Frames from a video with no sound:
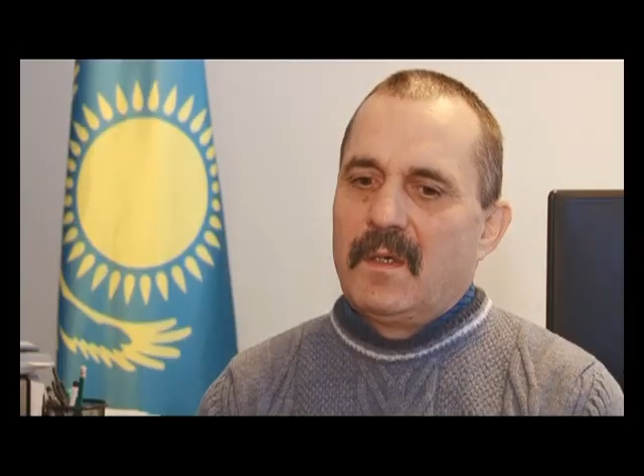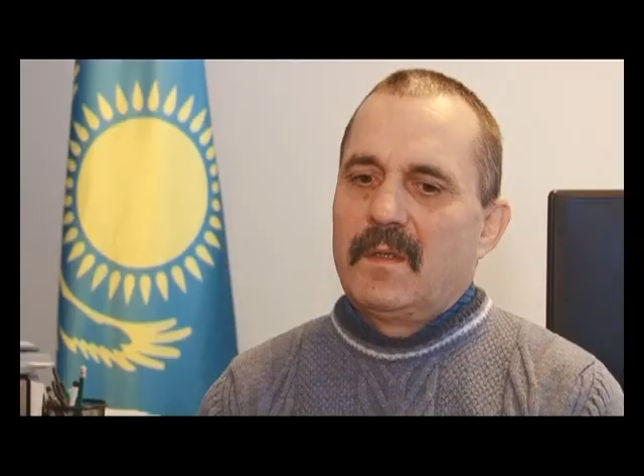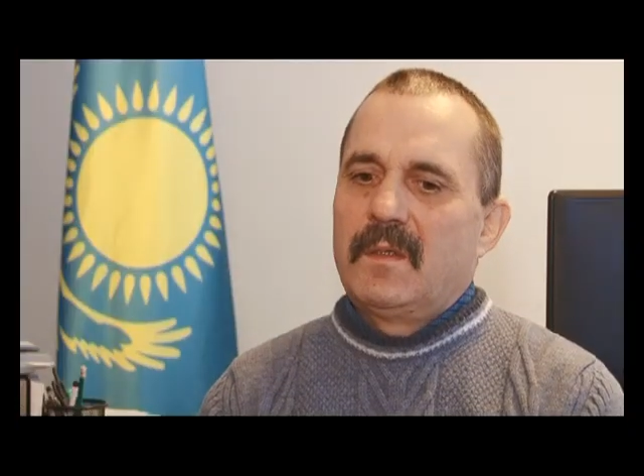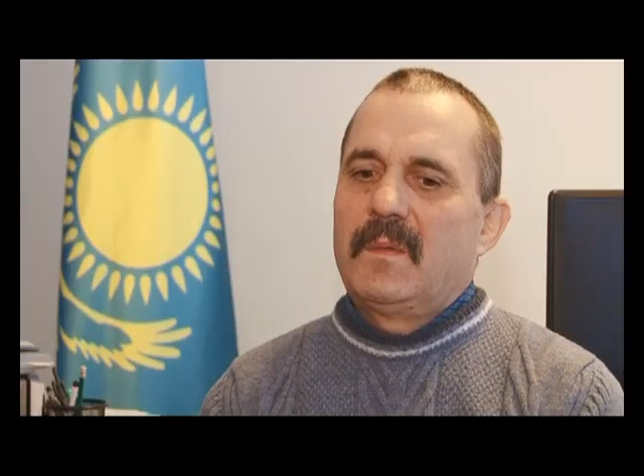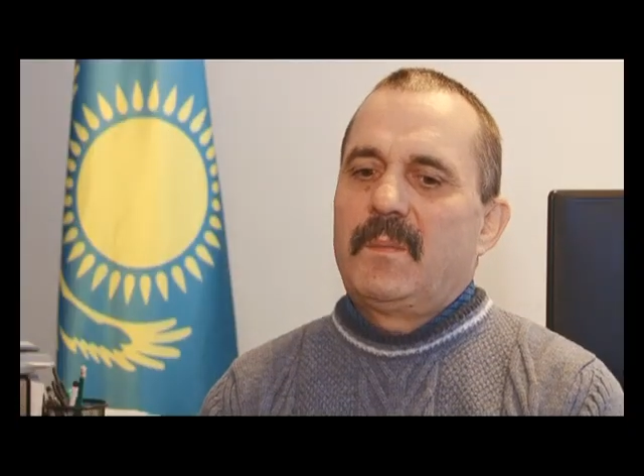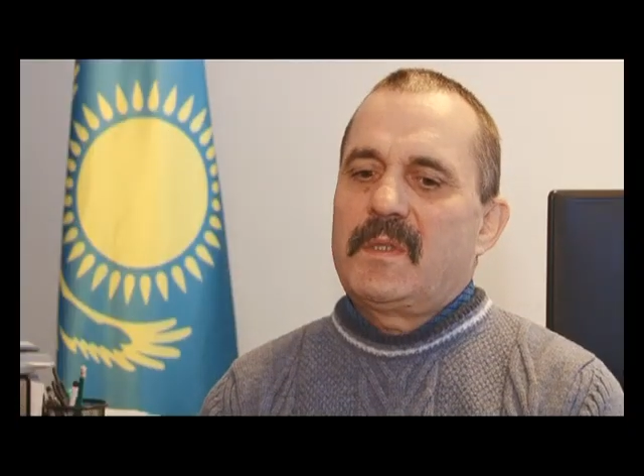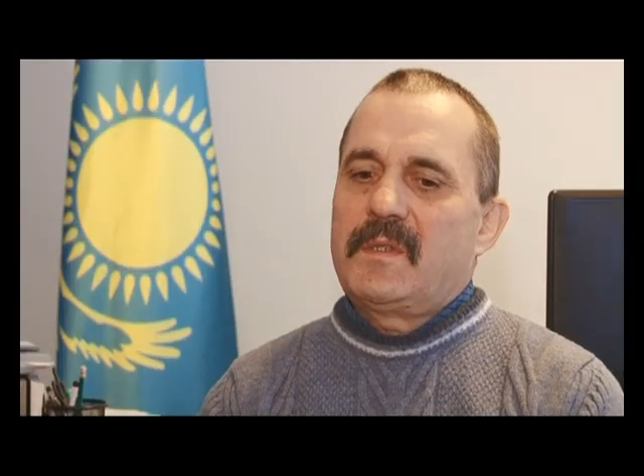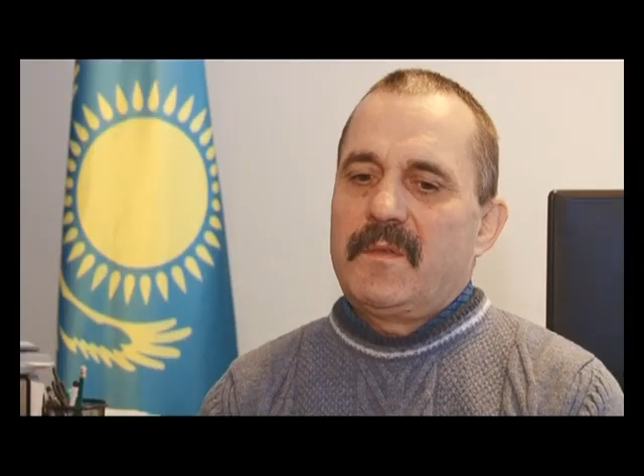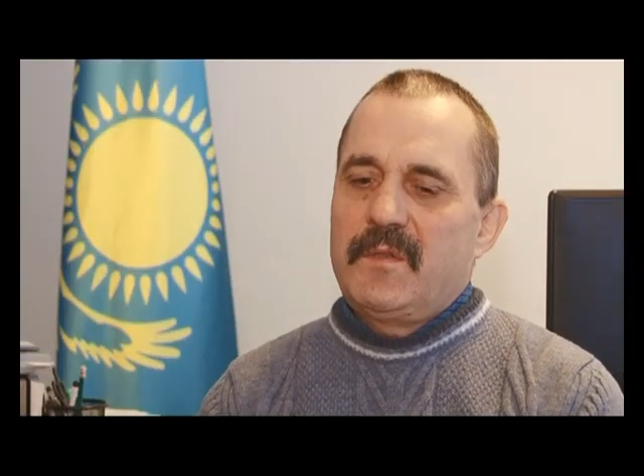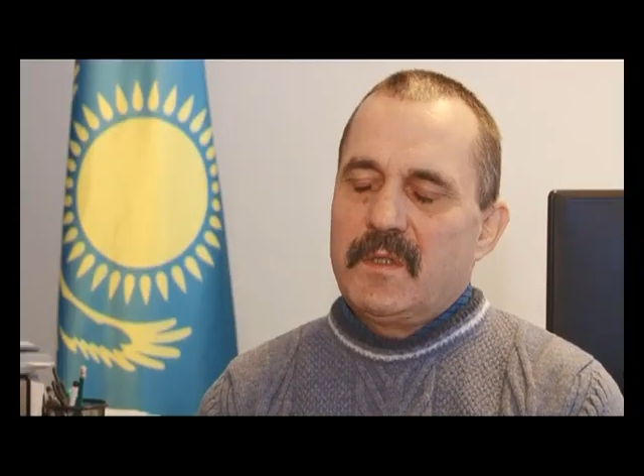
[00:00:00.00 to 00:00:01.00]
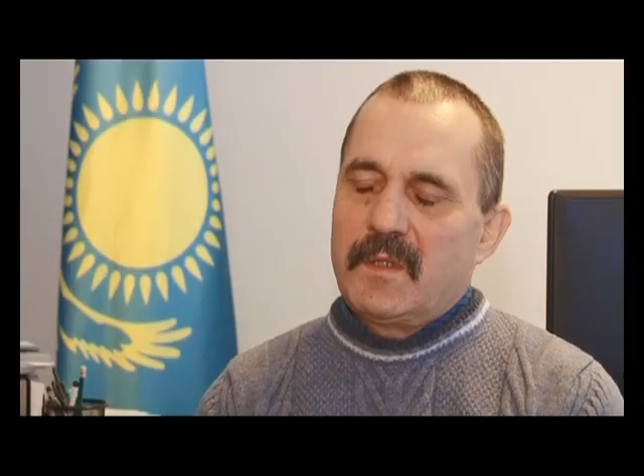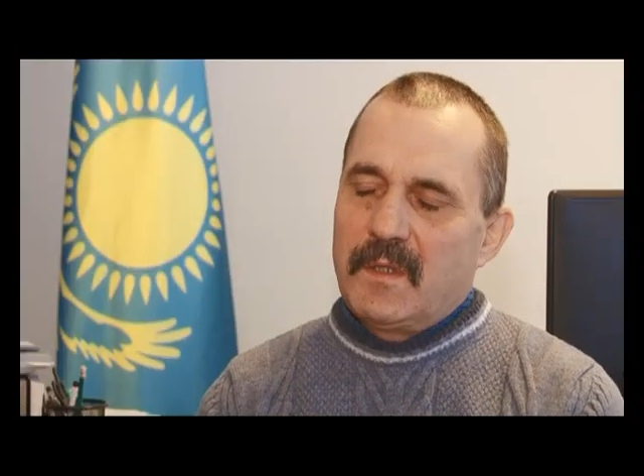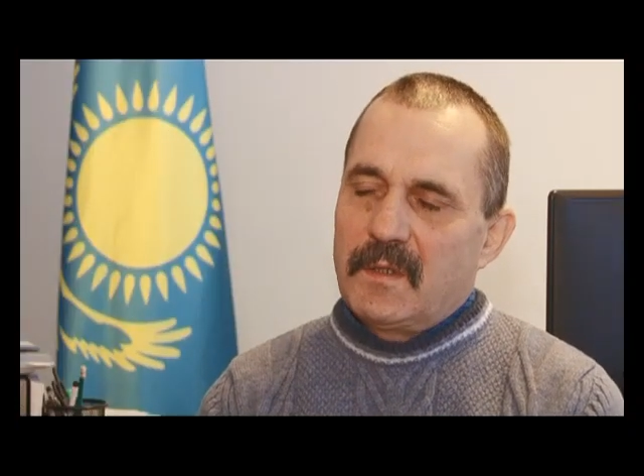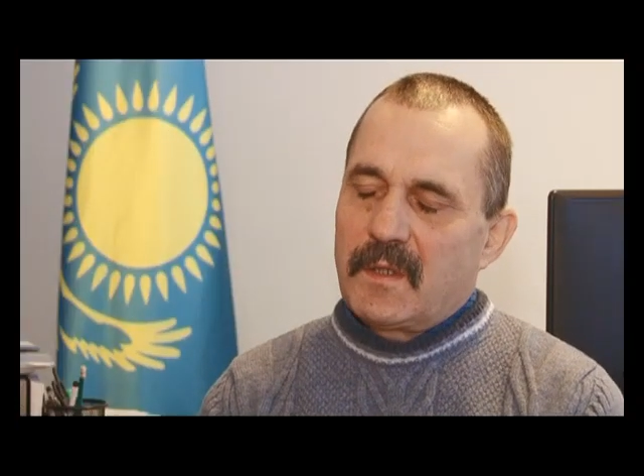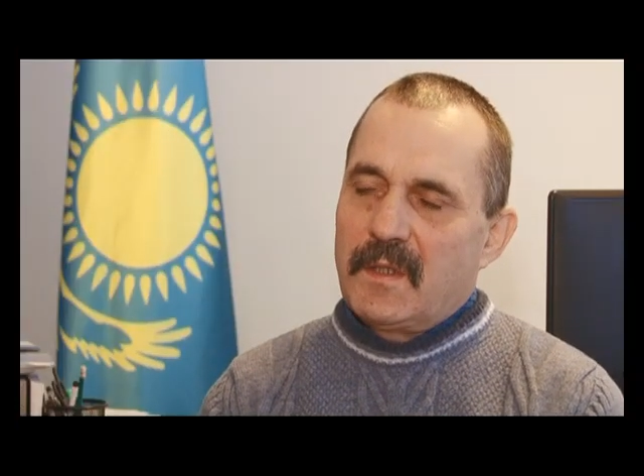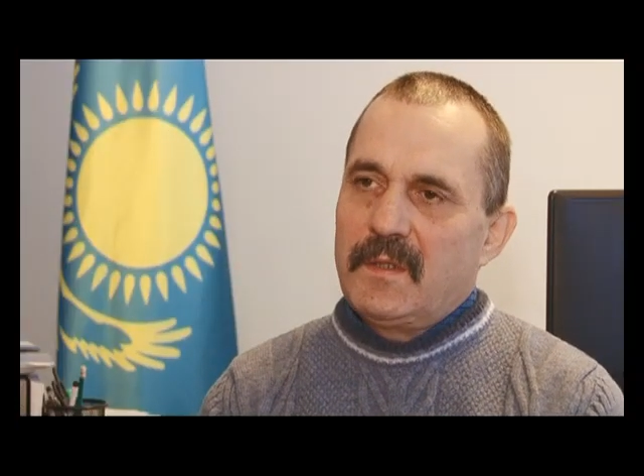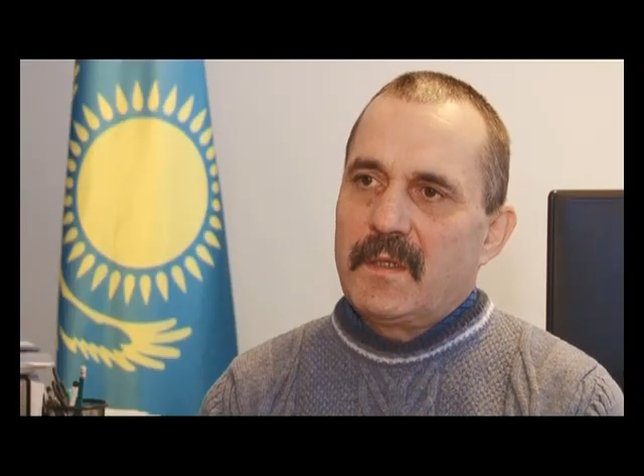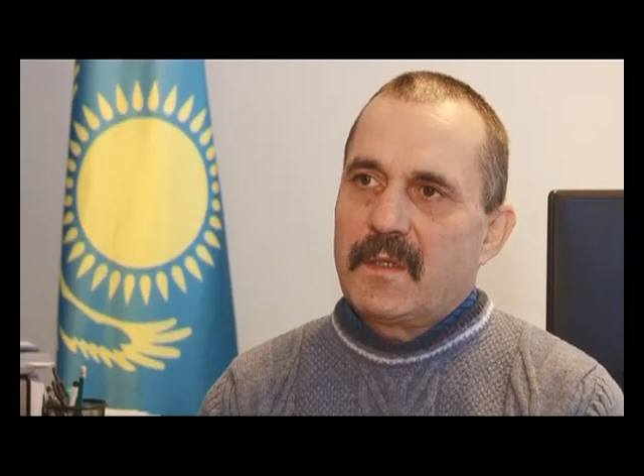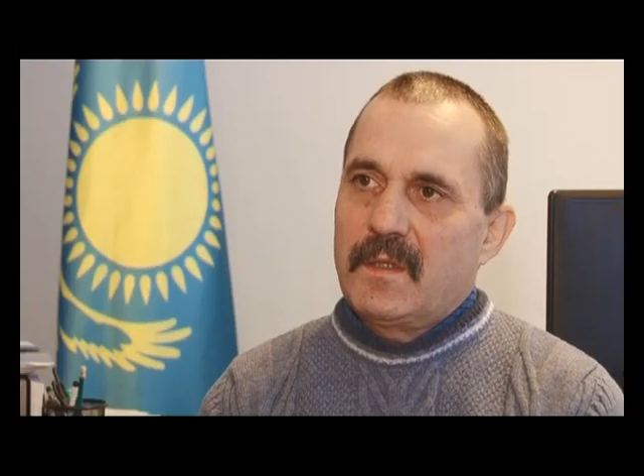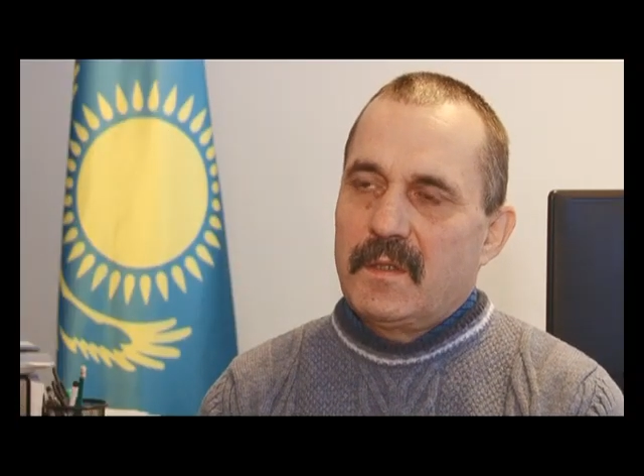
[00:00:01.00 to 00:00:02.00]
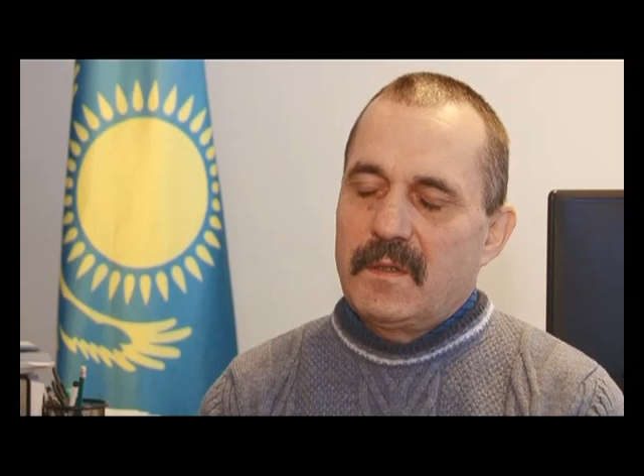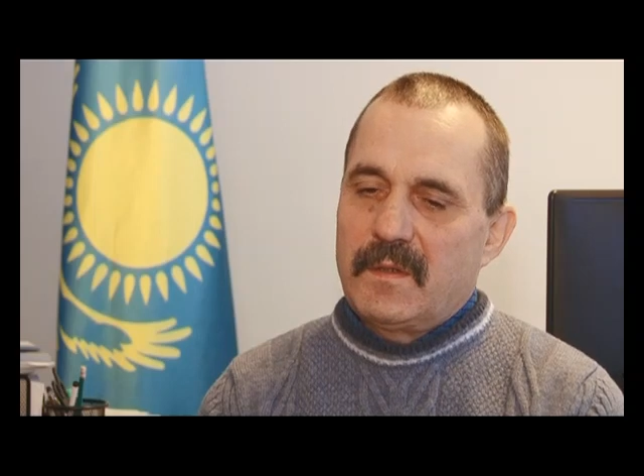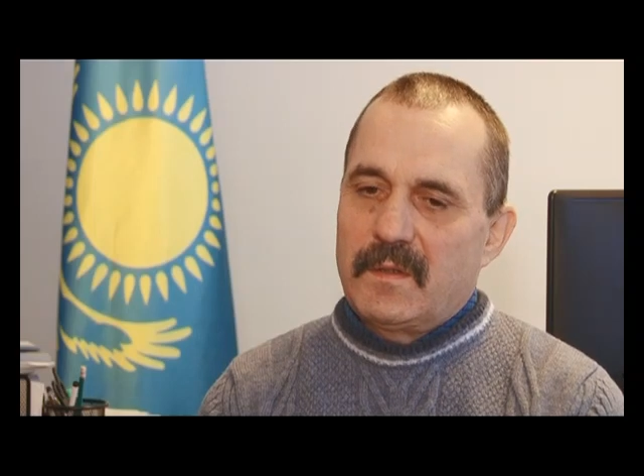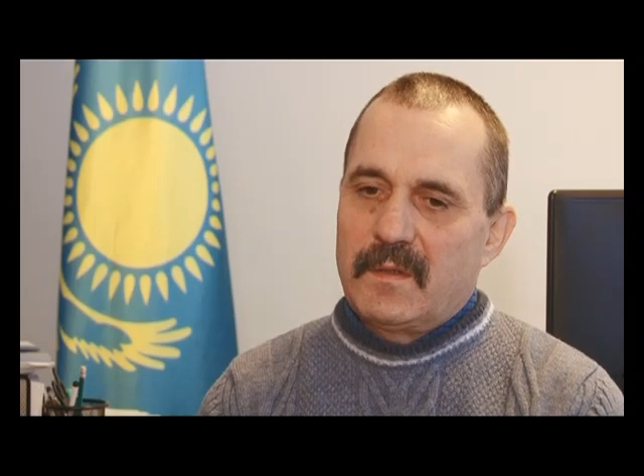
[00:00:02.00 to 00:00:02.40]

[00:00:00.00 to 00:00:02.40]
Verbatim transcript: э, поставщик электроэнергии